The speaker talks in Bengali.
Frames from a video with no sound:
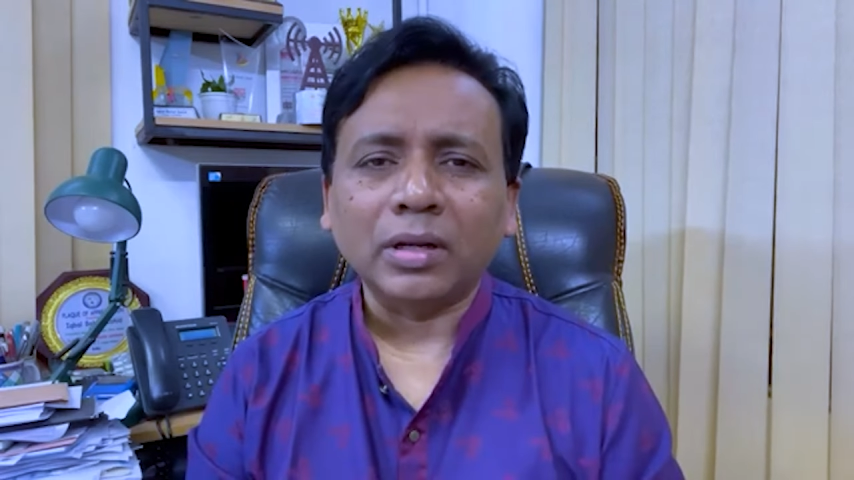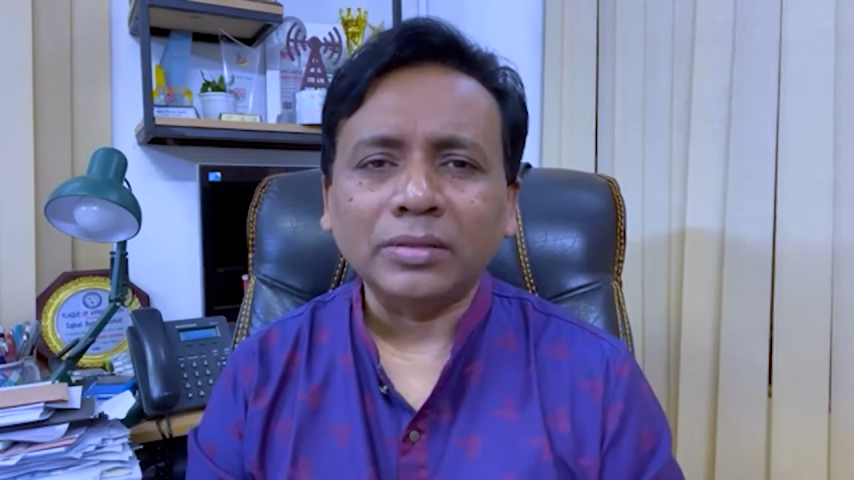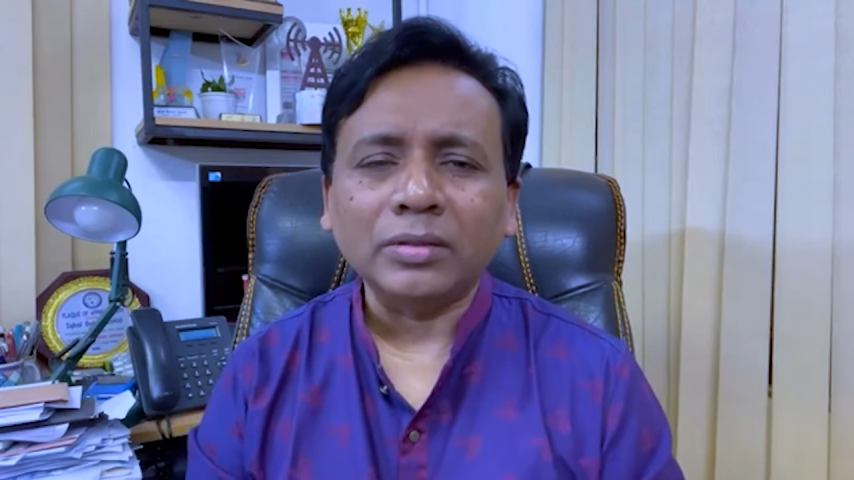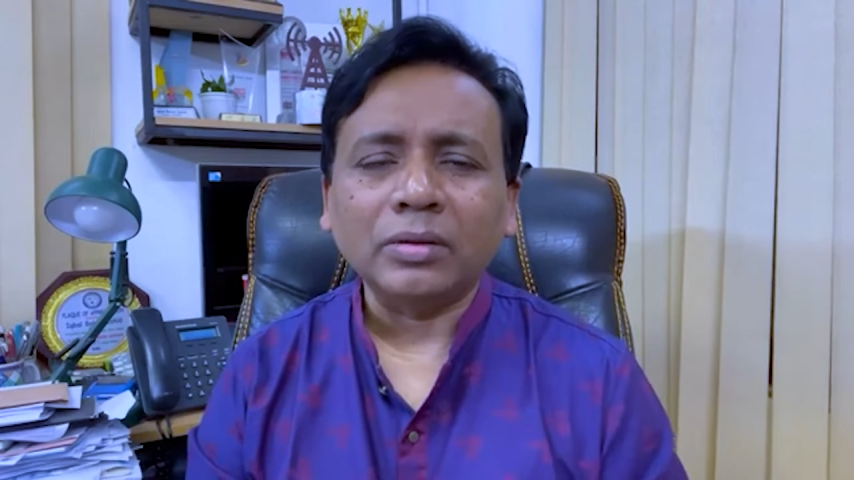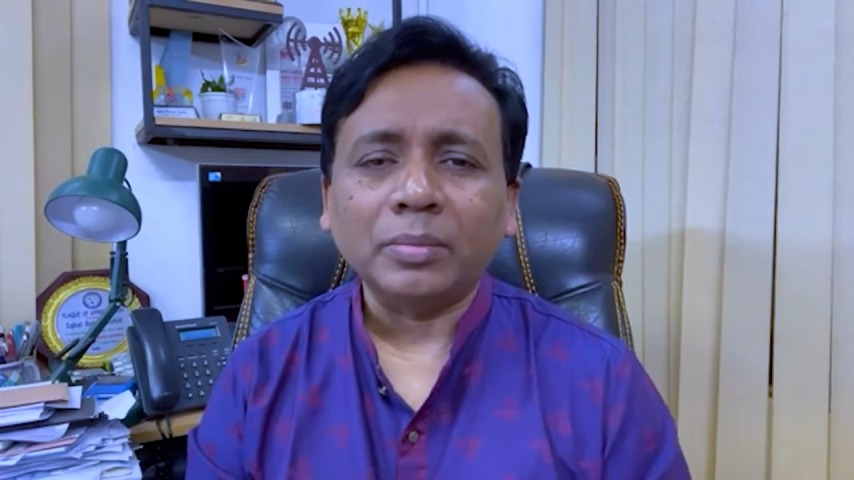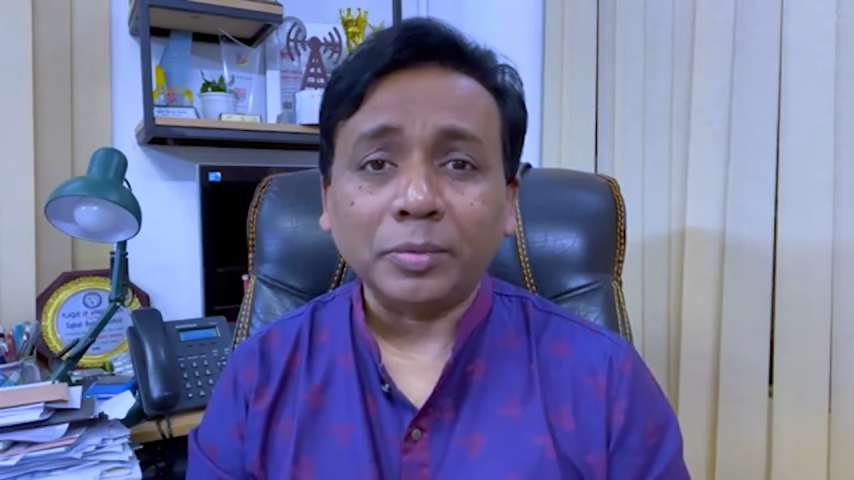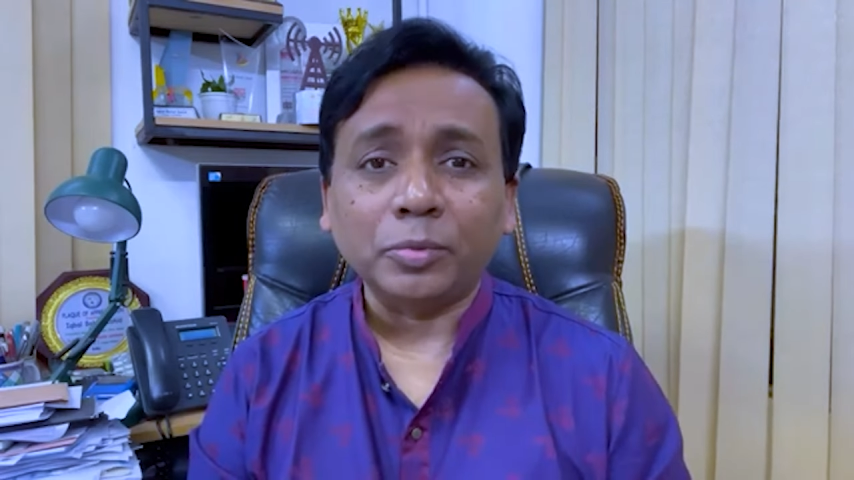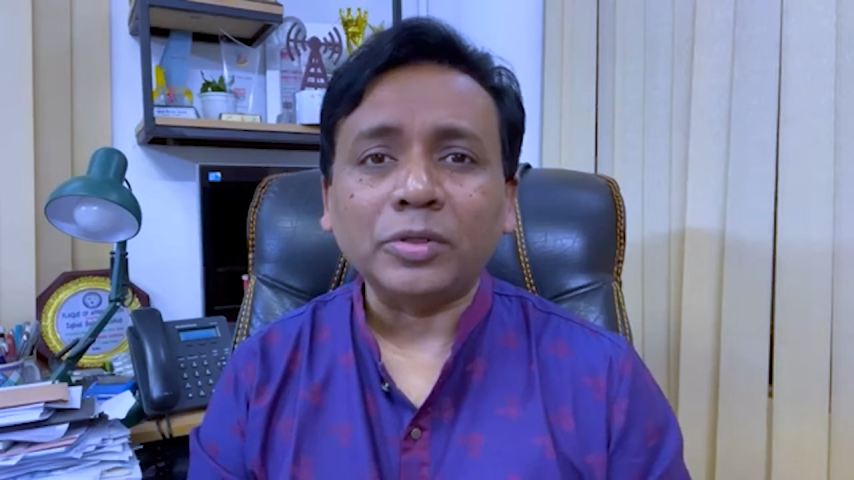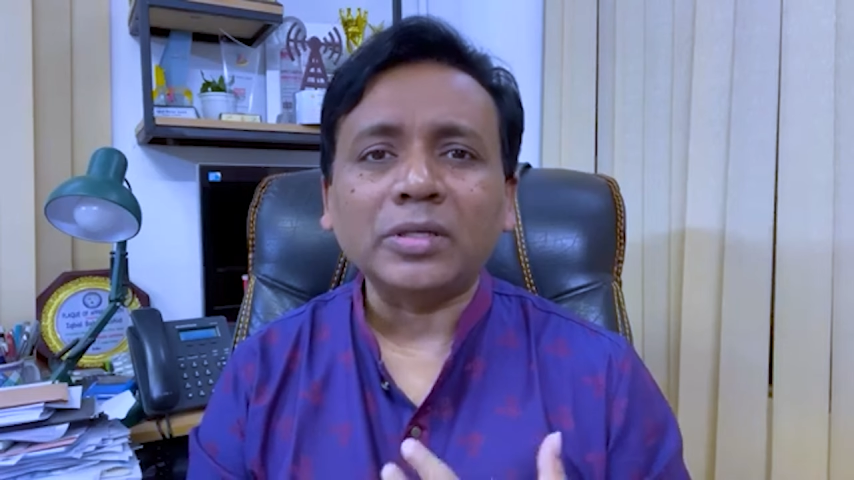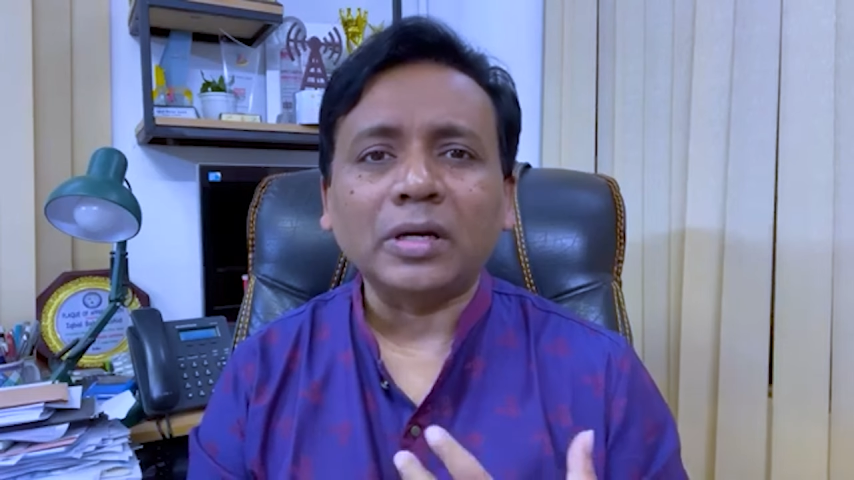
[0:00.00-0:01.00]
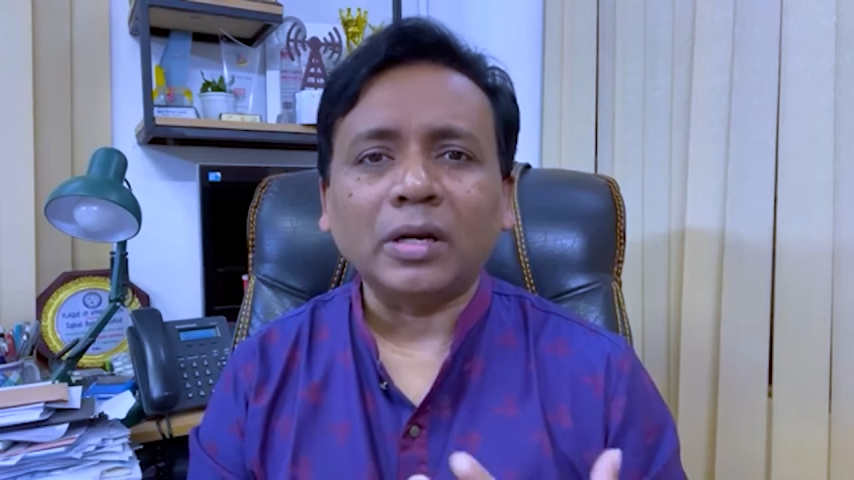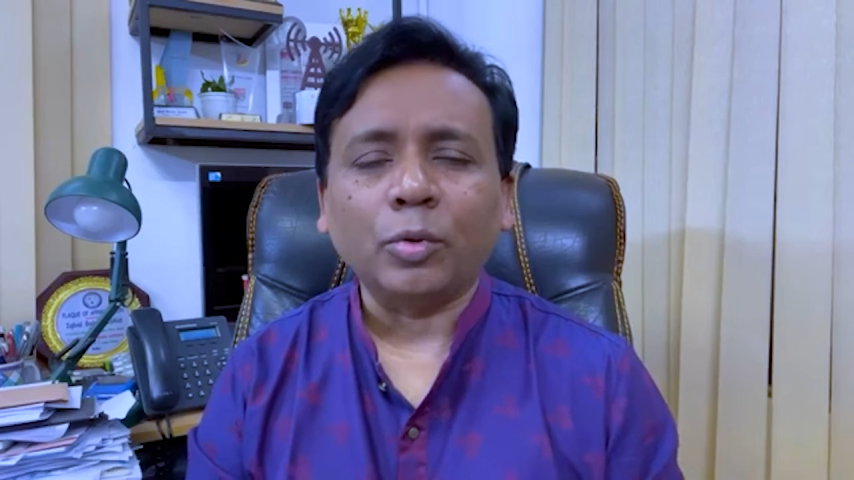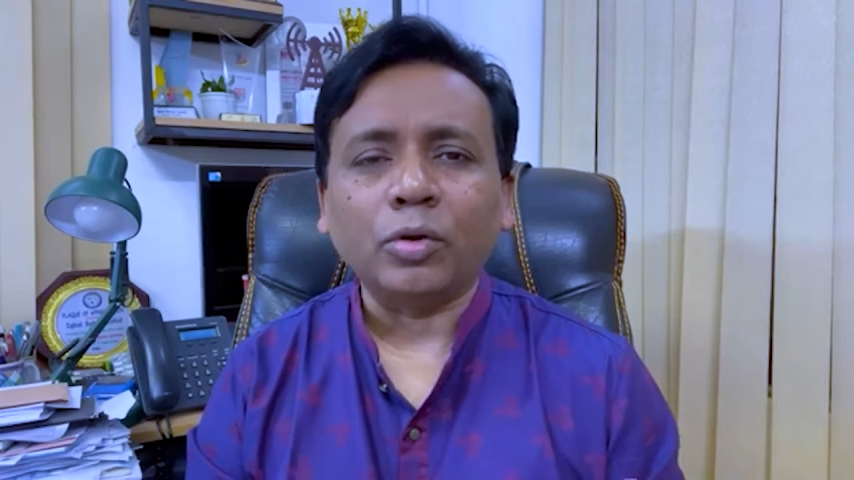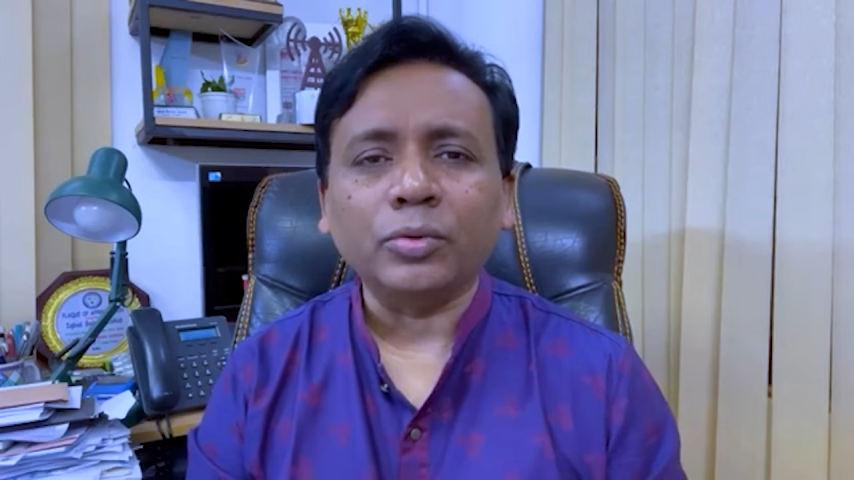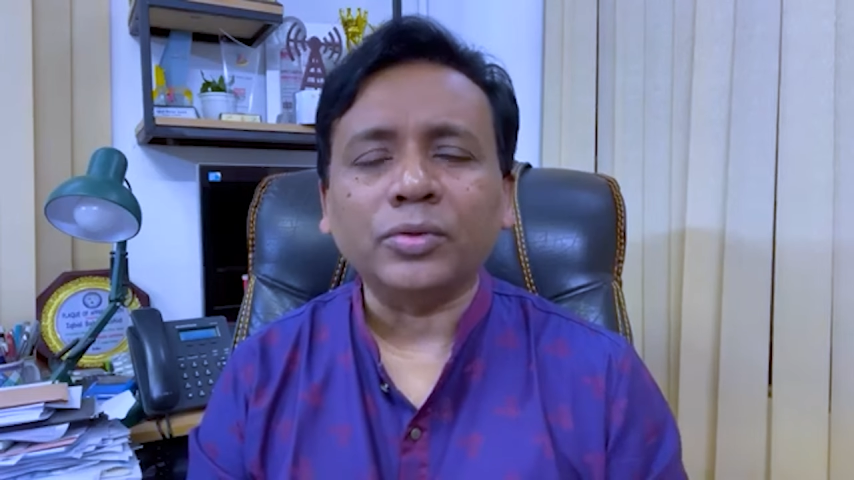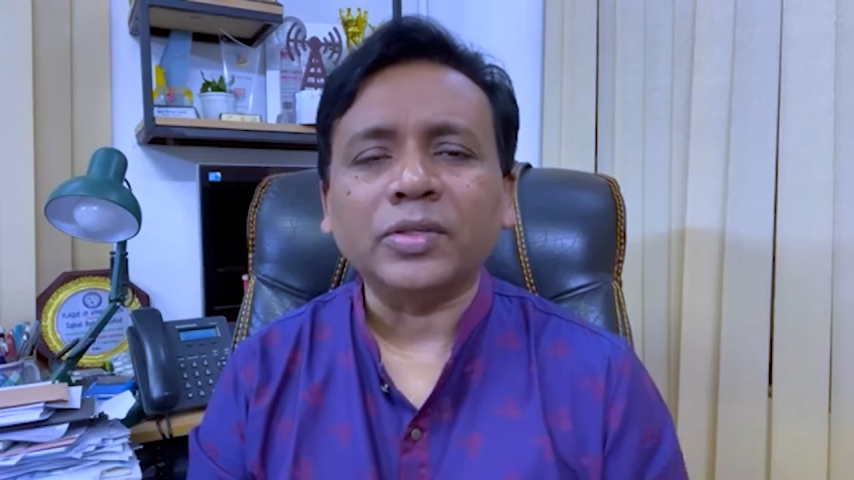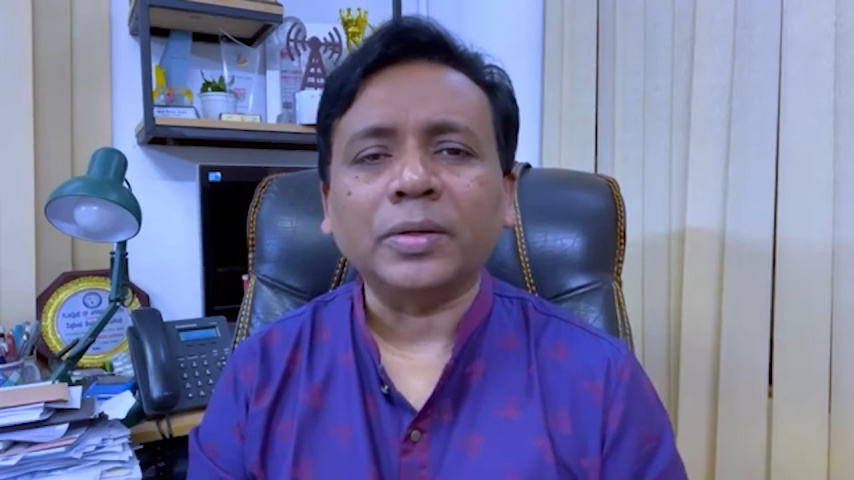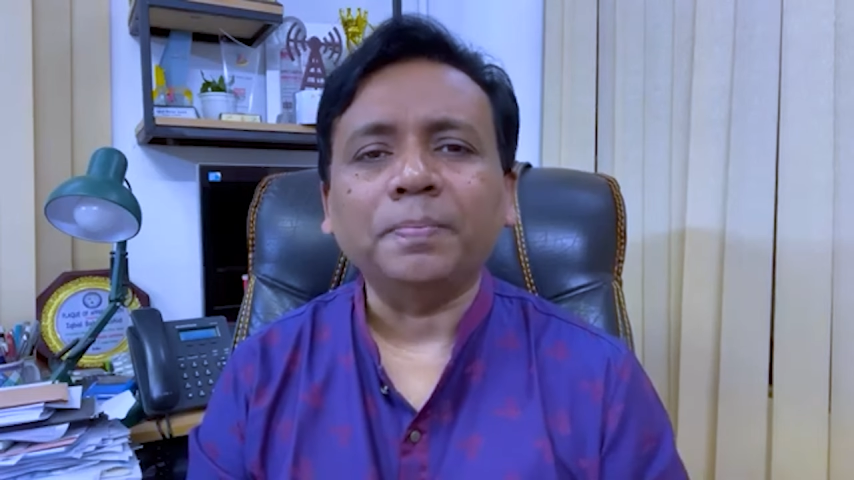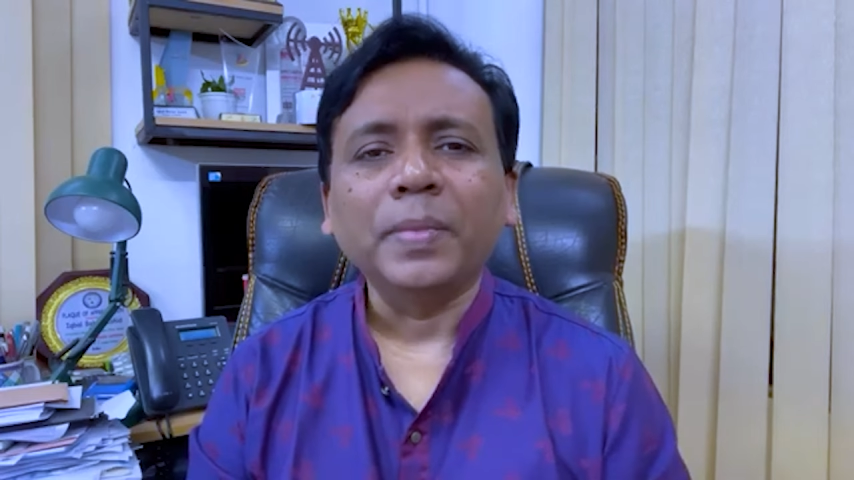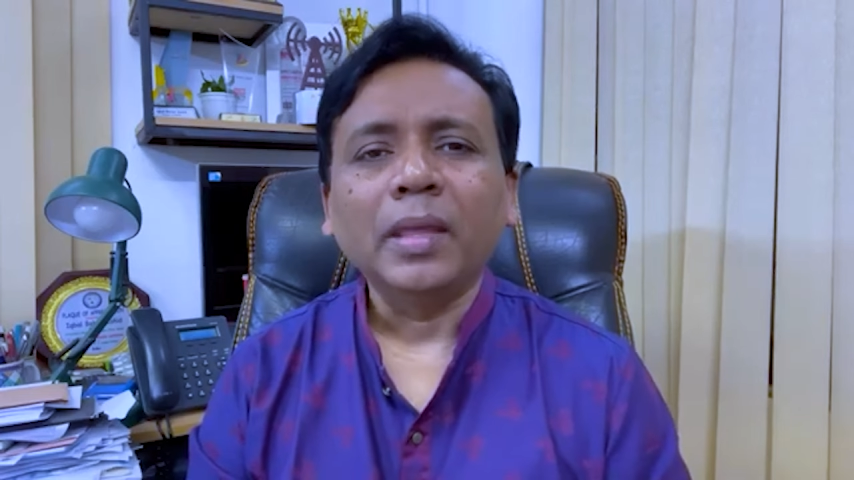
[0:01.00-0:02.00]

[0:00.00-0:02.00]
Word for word: দরকার যেহেতু আপনার প্রতিষ্ঠানটা বড় হচ্ছে